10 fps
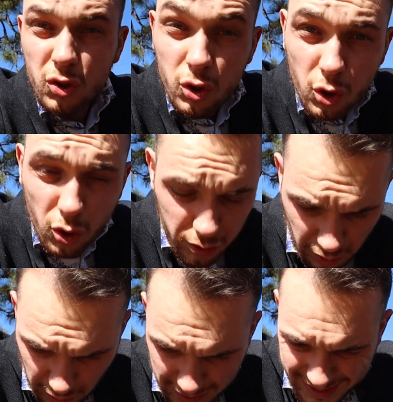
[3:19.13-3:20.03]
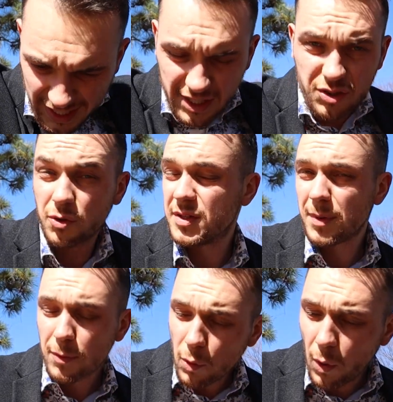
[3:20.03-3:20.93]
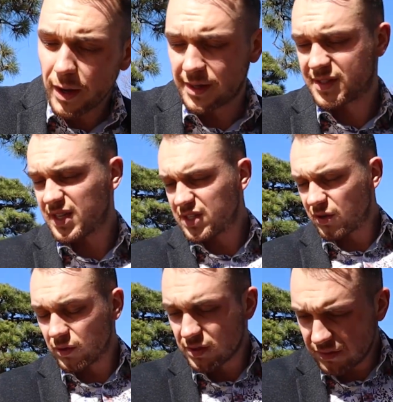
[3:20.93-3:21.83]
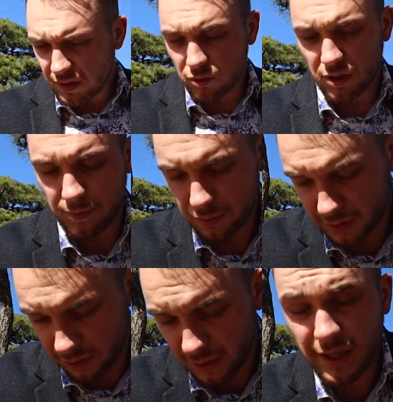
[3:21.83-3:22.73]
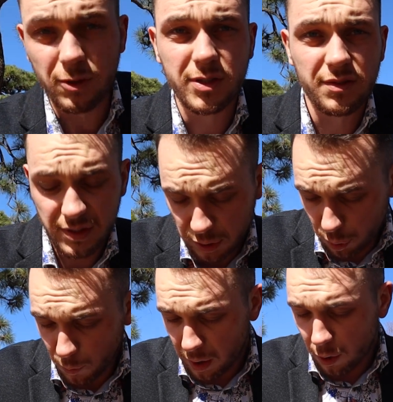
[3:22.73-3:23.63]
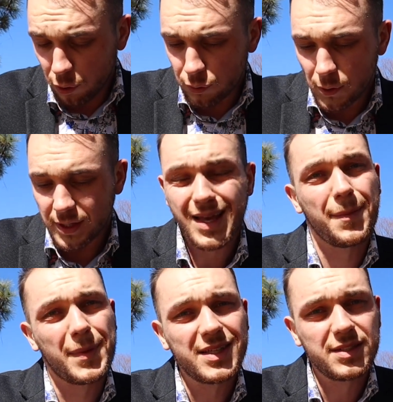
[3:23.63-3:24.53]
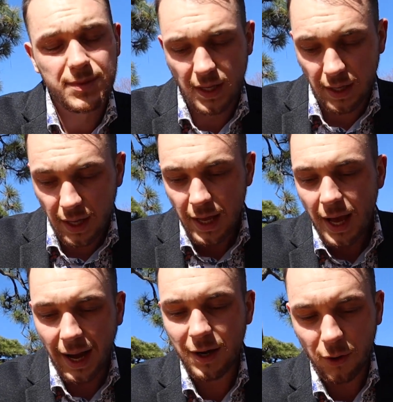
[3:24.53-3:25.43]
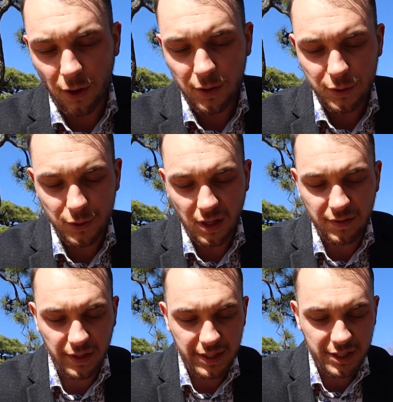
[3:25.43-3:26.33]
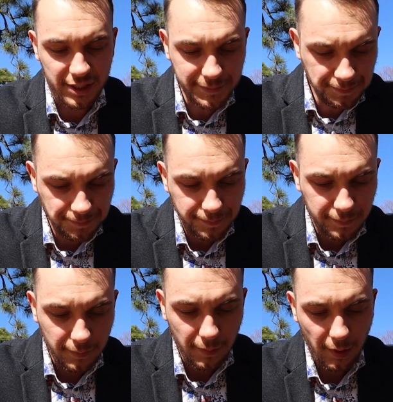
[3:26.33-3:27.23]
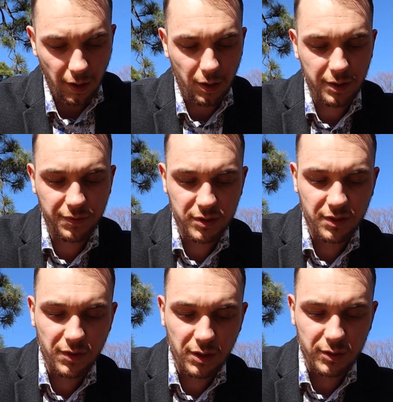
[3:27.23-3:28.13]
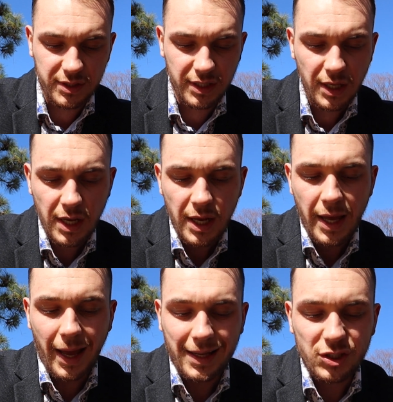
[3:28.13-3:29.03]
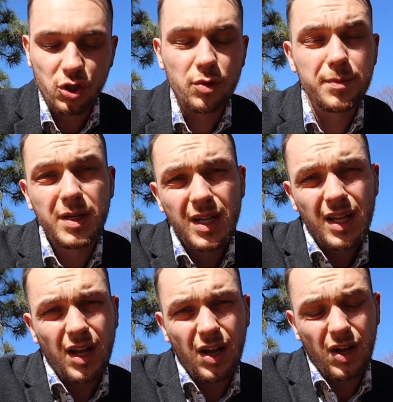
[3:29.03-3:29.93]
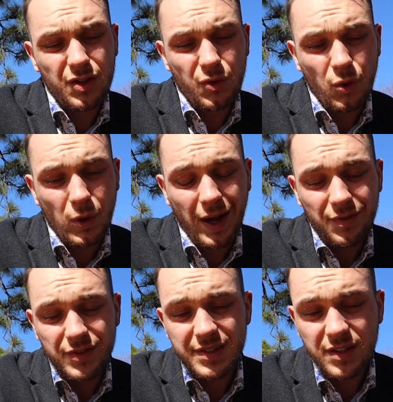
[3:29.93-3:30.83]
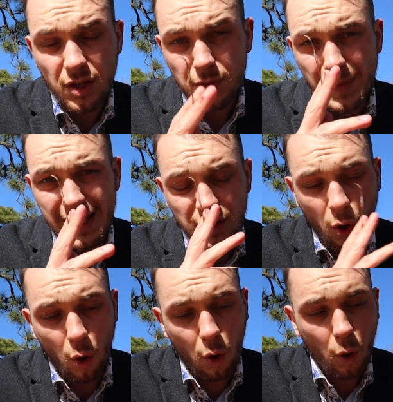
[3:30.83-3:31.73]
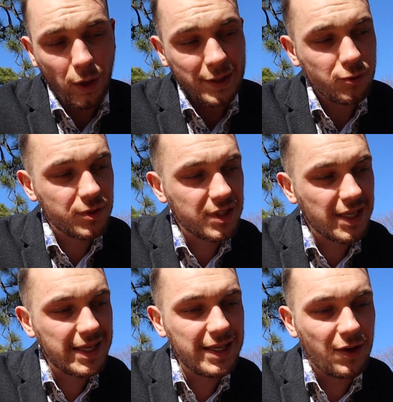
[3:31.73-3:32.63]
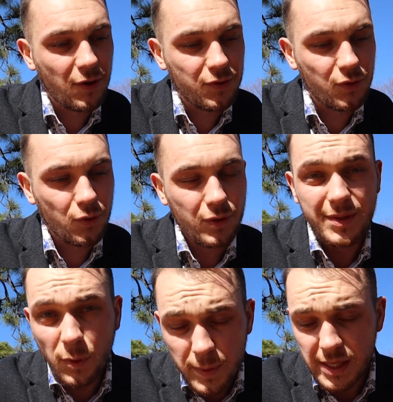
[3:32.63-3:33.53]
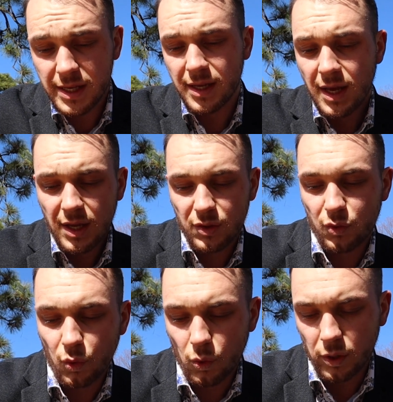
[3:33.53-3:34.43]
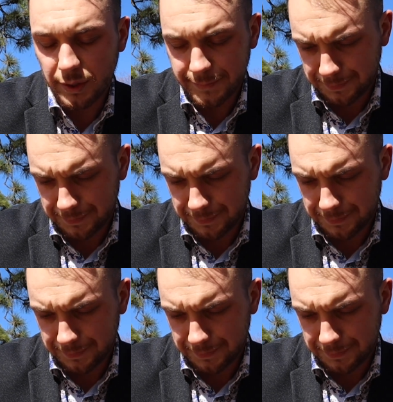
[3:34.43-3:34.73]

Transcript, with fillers: jaune, sèche. Je sais pas pourquoi elle est sèche en hiver au Japon. S'il y en a qui le savent, dites-le moi en commentaire. Merci bien. Alors, ce travail déjà, il faut savoir que c'est un job euh, de graphiste, mais dans l'industrie euh, de l'immobilier. Donc